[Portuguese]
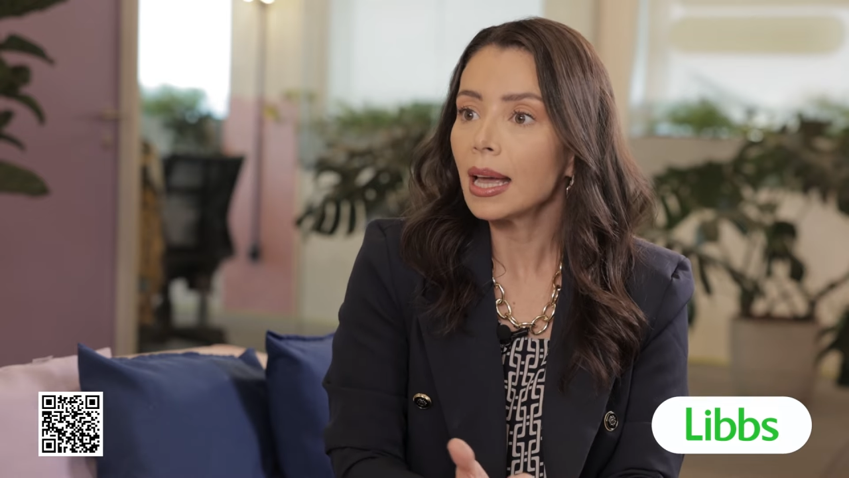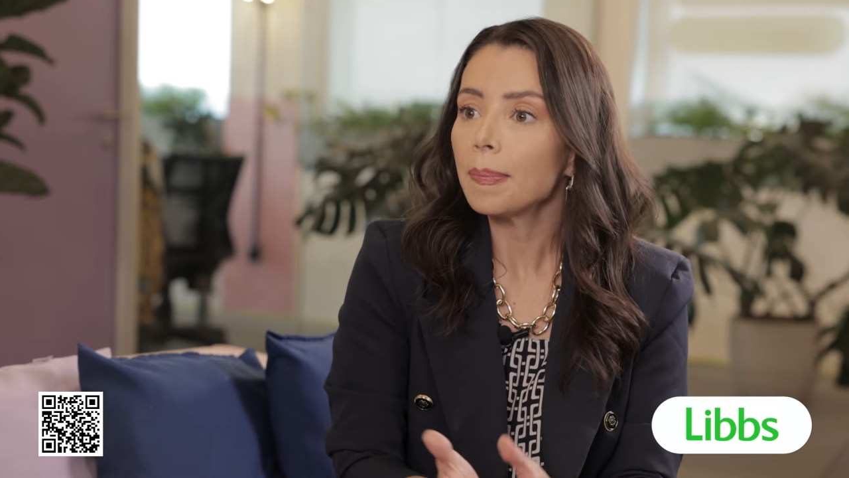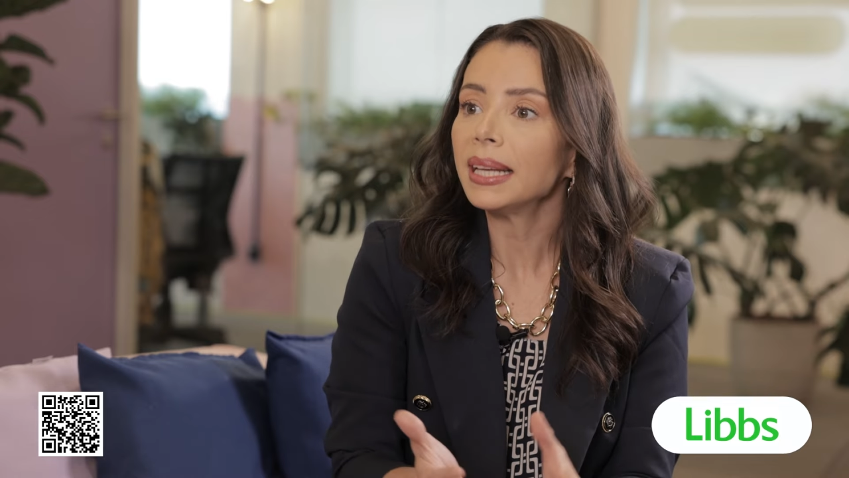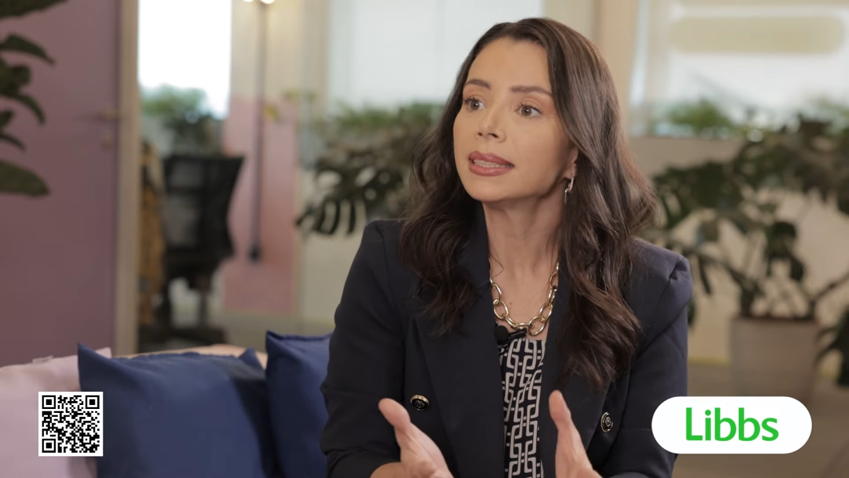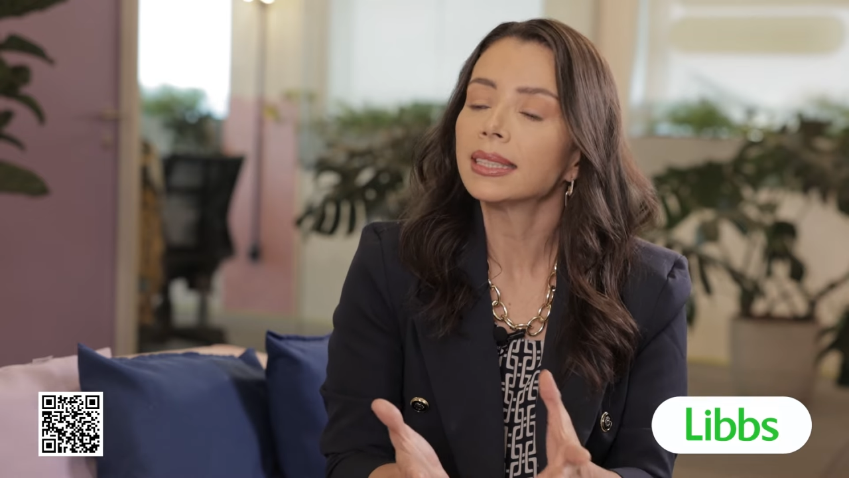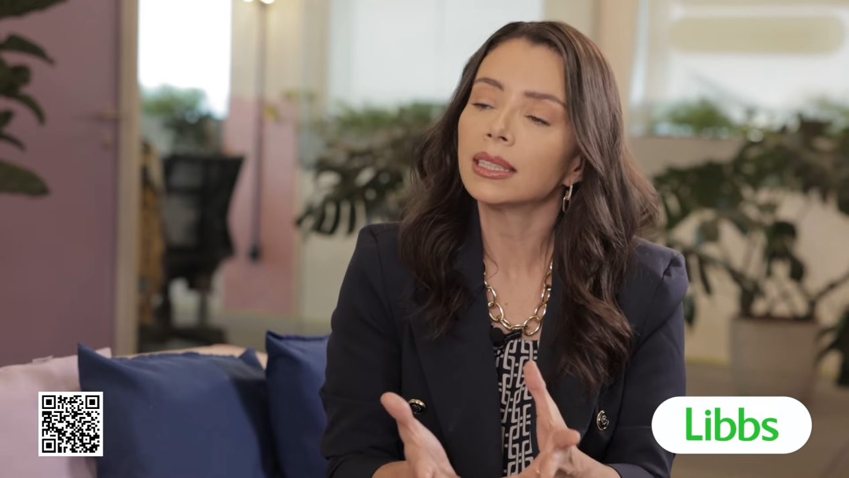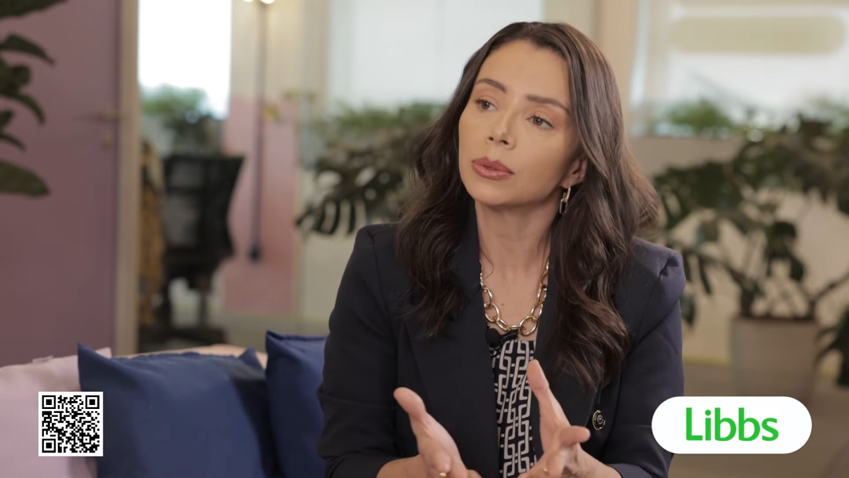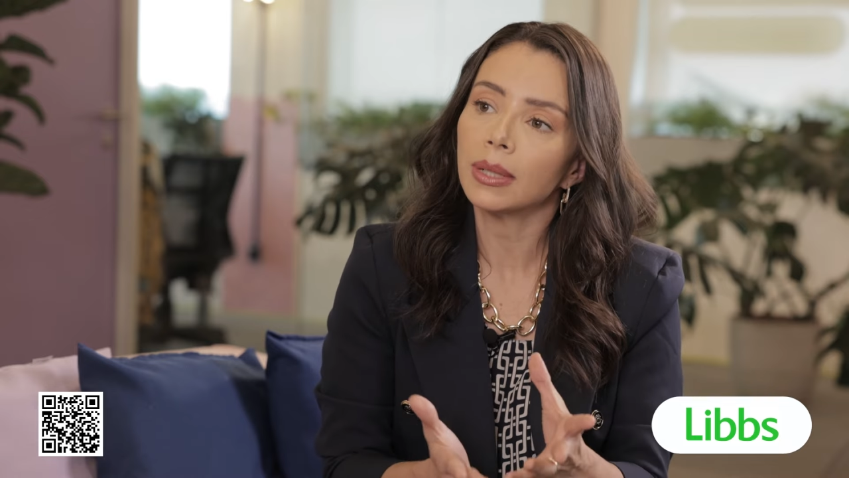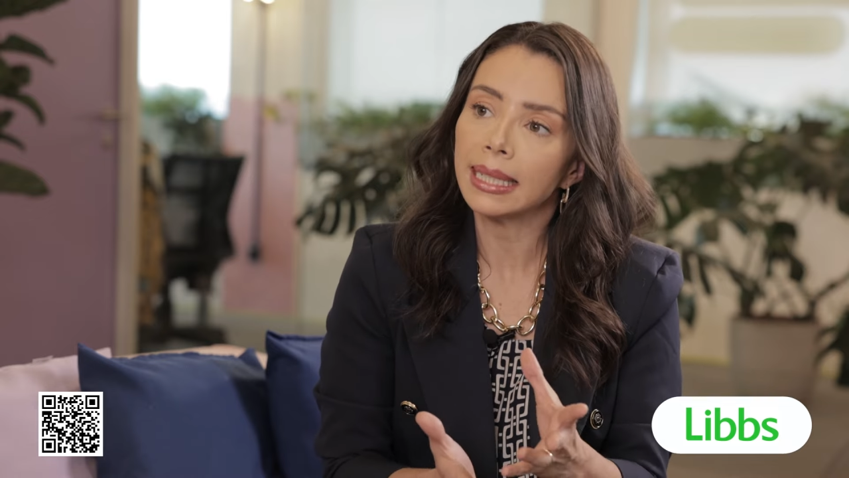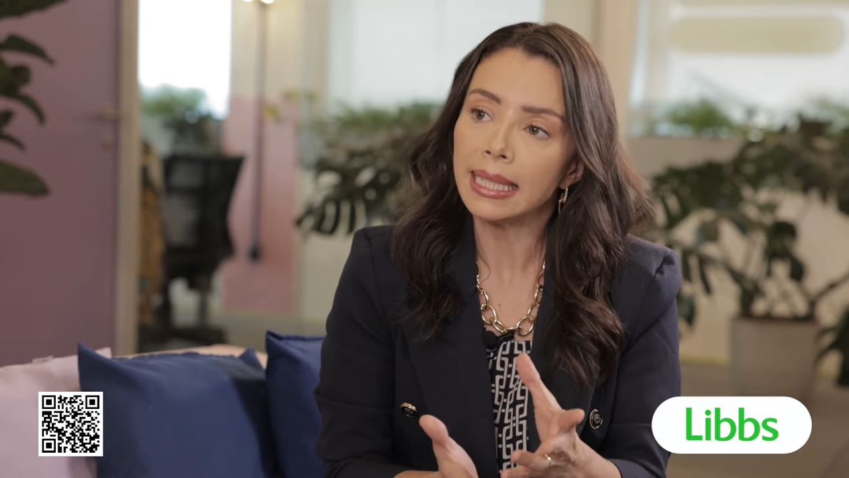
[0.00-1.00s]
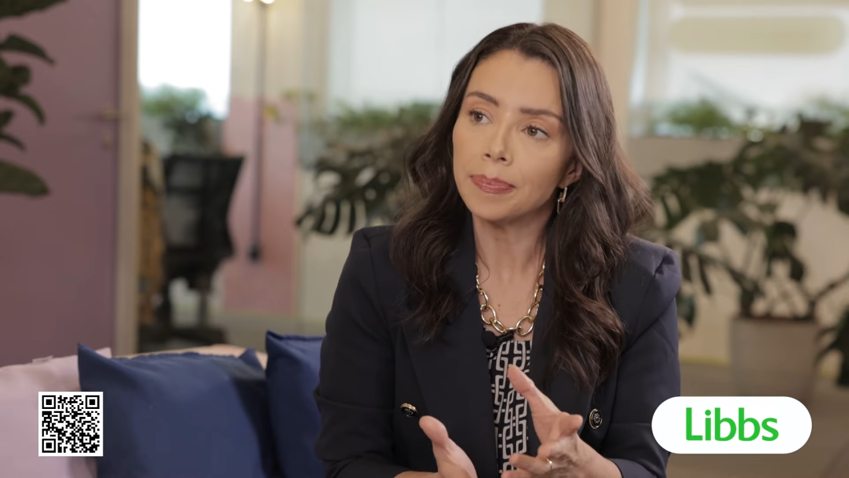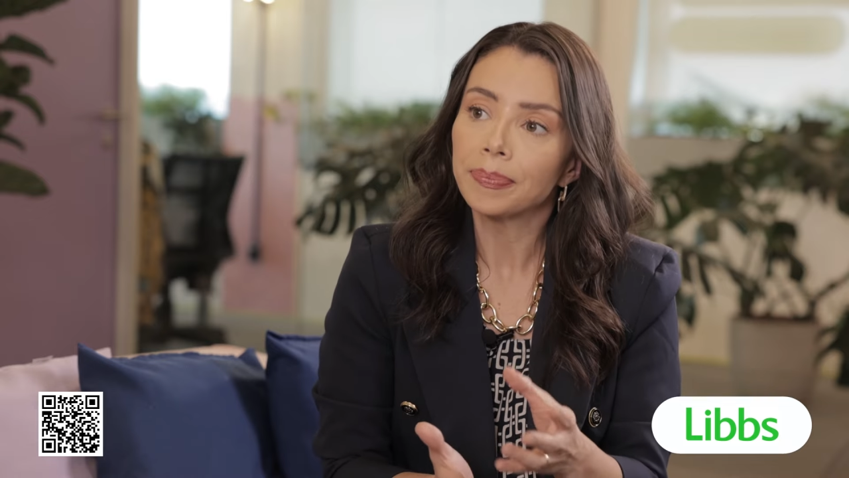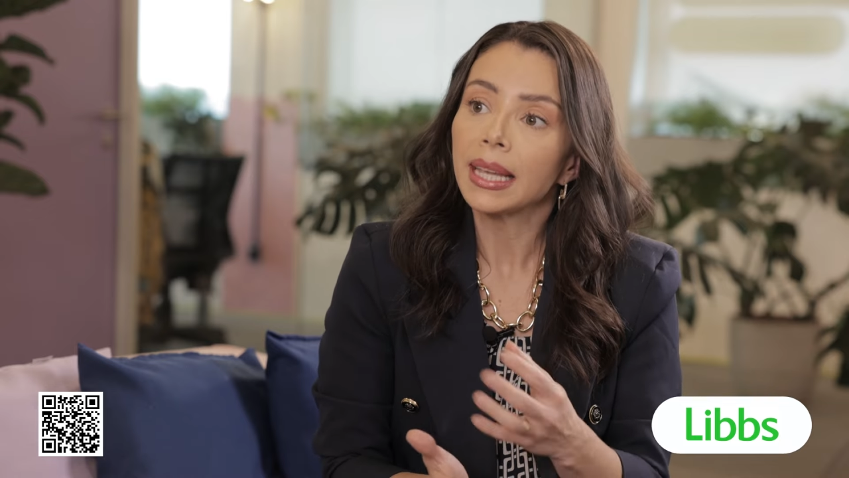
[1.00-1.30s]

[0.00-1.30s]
é pensando aí